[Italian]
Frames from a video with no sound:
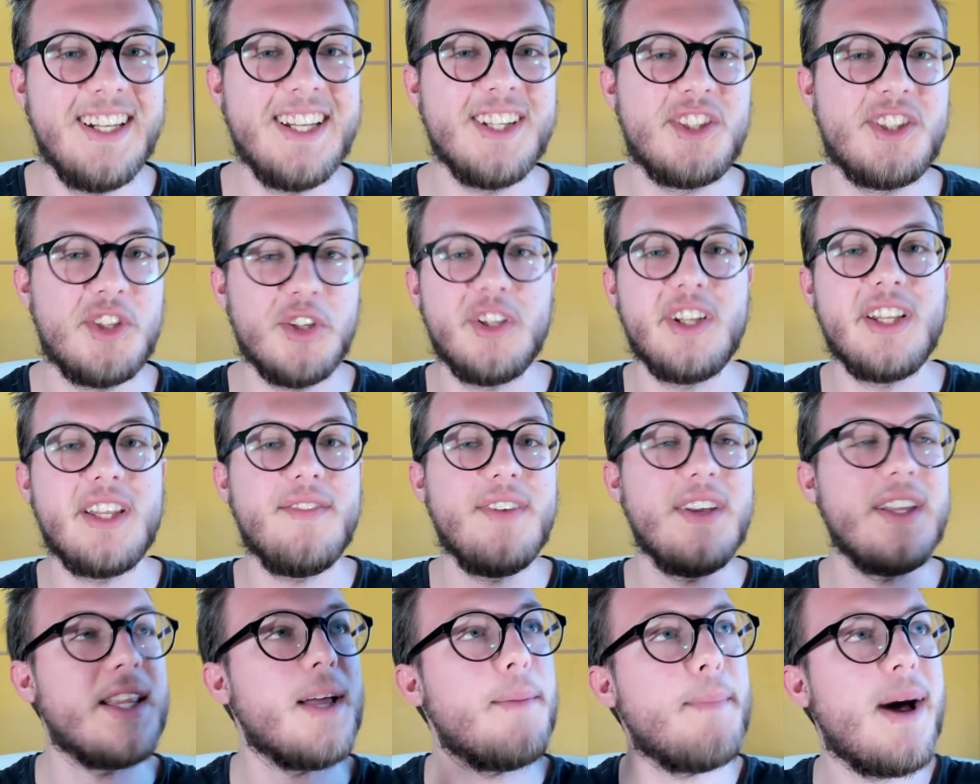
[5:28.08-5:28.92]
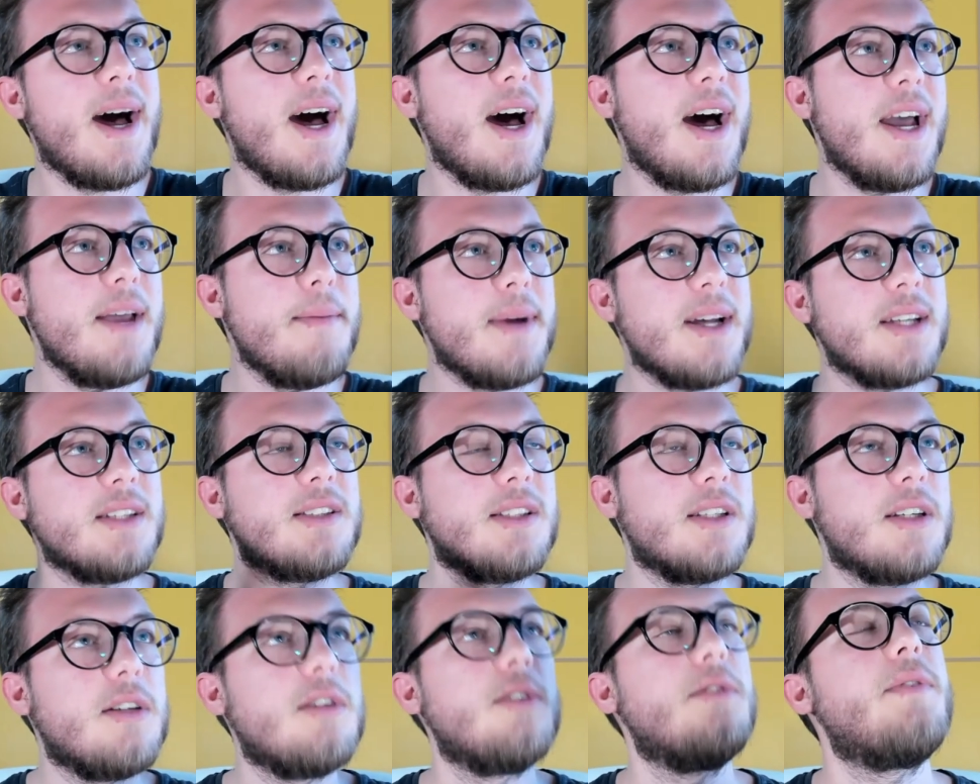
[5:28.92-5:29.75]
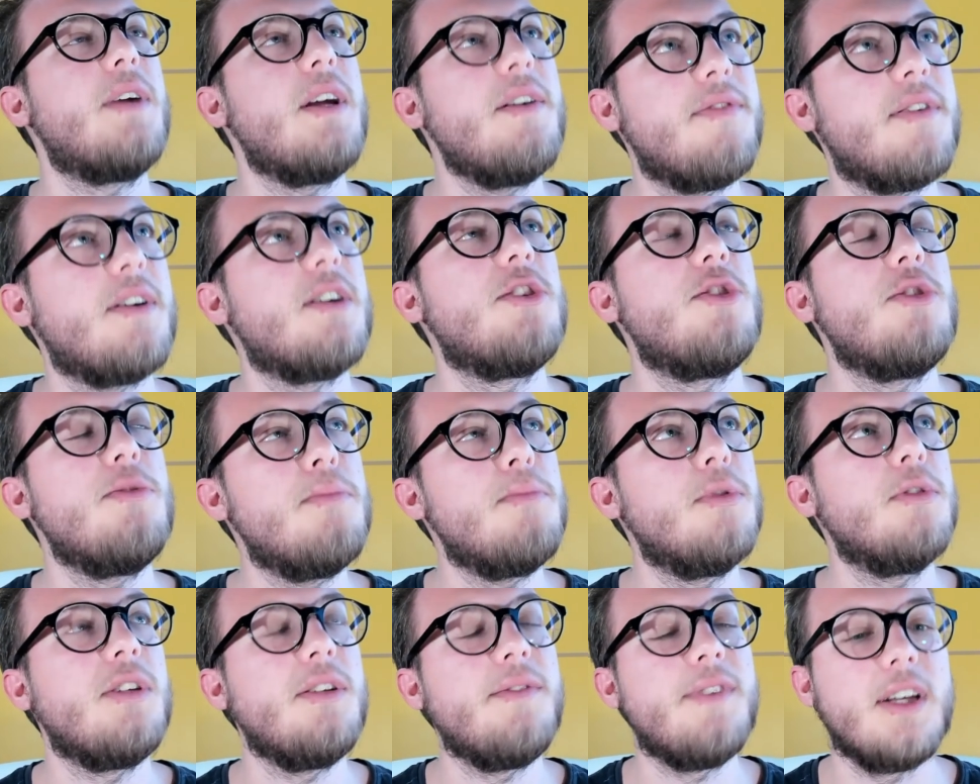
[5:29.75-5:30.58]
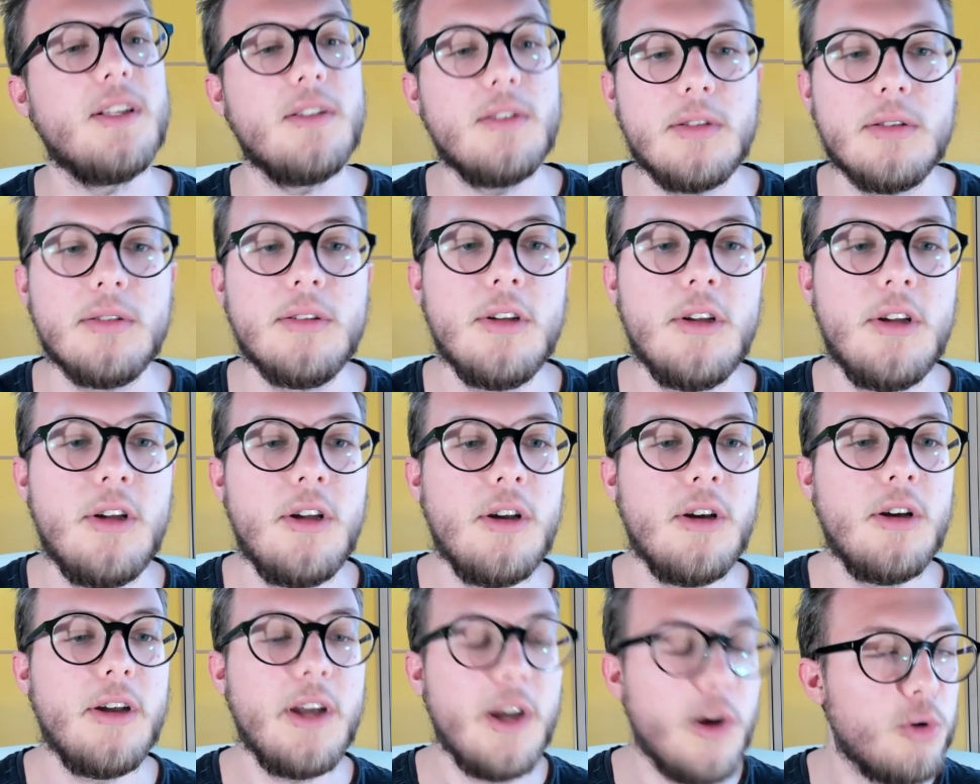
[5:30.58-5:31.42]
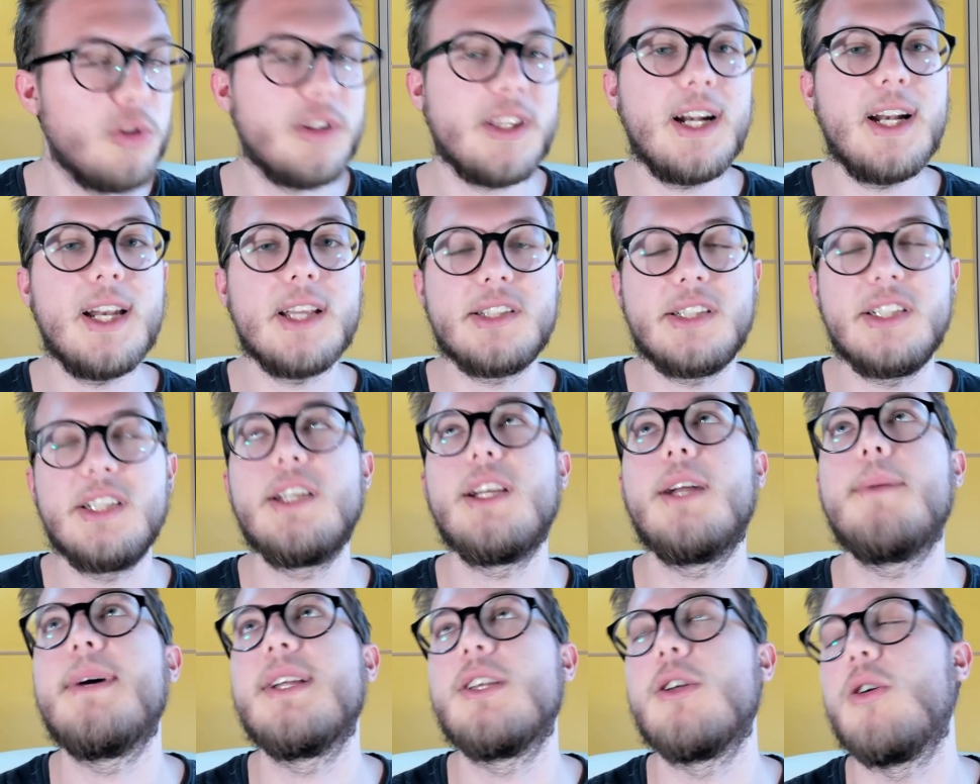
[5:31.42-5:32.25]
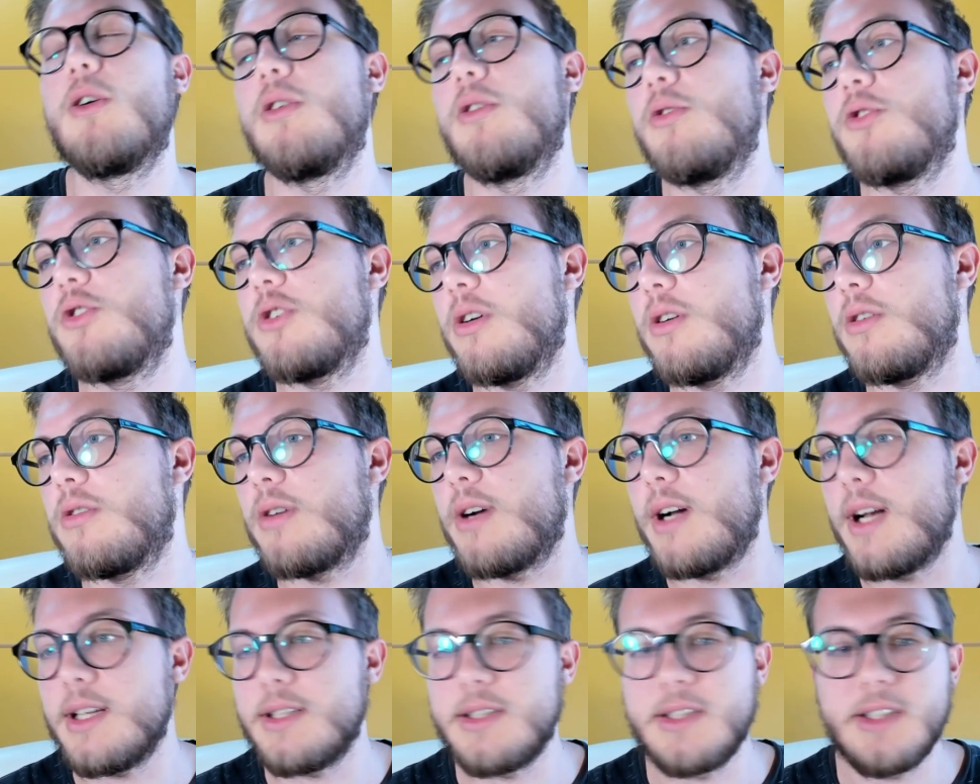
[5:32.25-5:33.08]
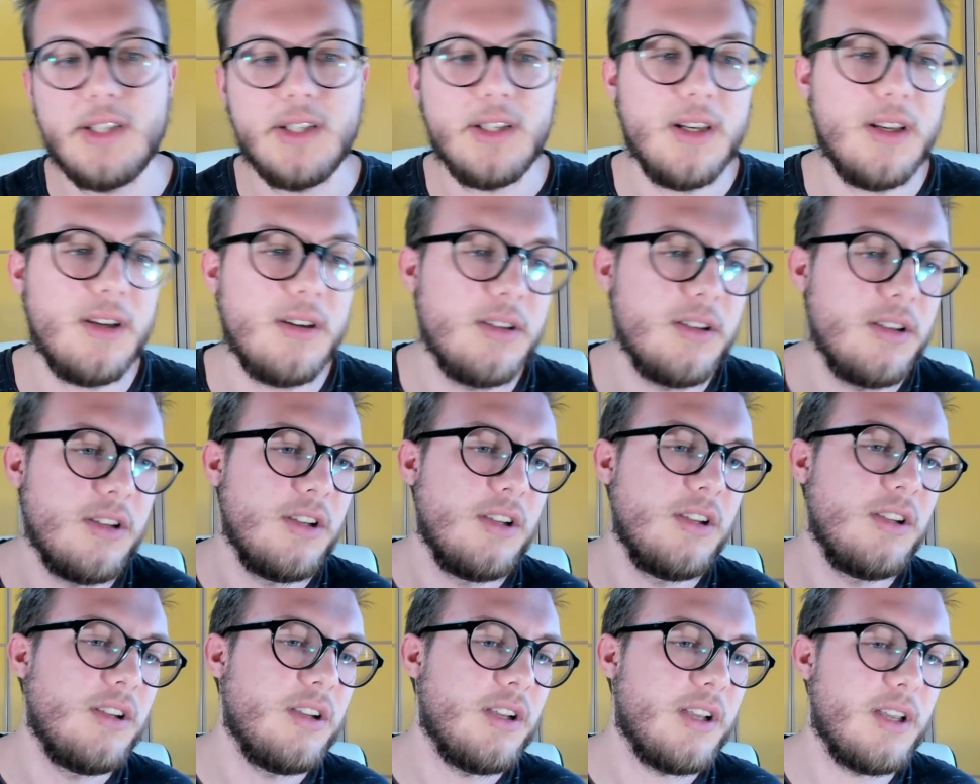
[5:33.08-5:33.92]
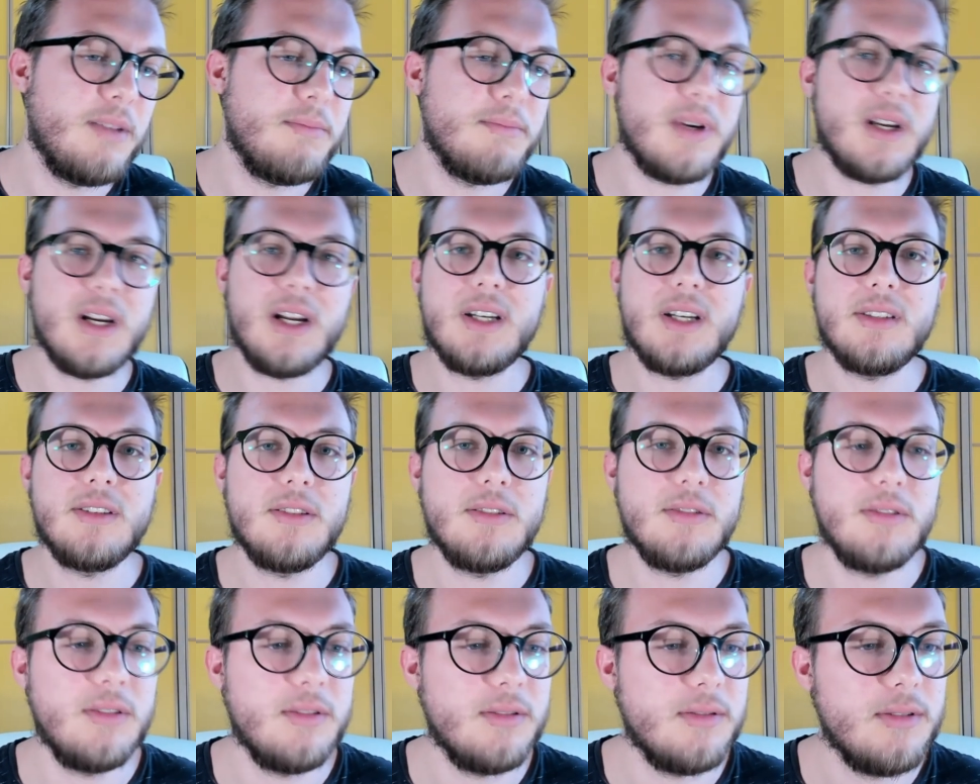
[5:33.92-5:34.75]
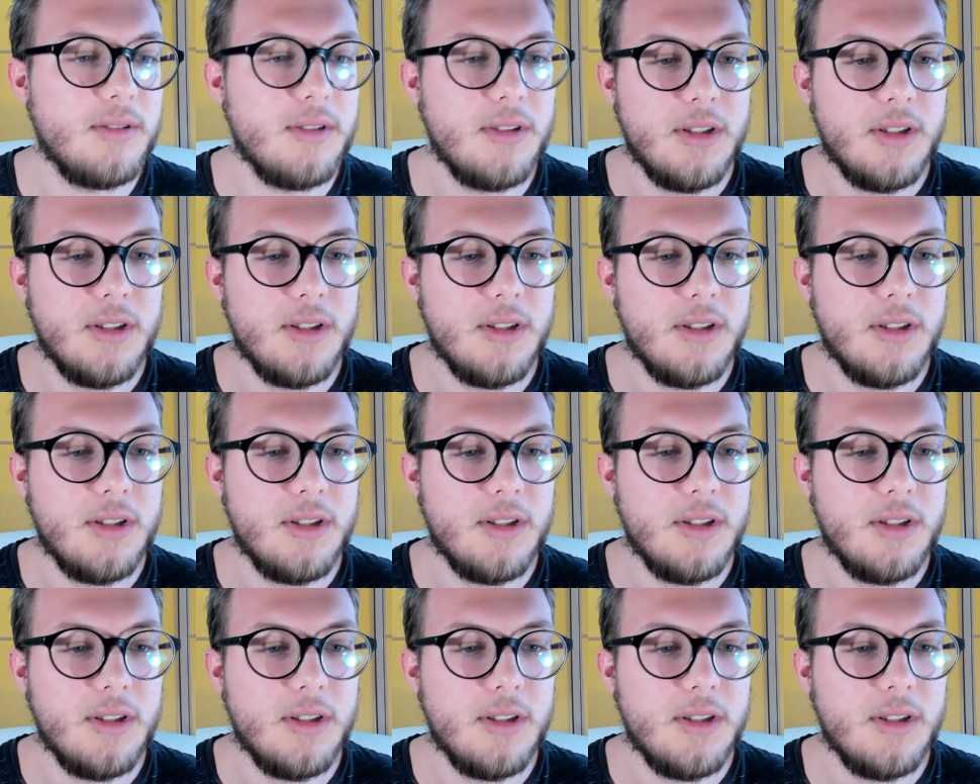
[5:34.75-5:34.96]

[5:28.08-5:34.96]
Lezioni di vita, bye master, dovrei farci un motivetto. E oltre alla sigla, madonna, non c'è ancora la sigla. Che imbarazzo.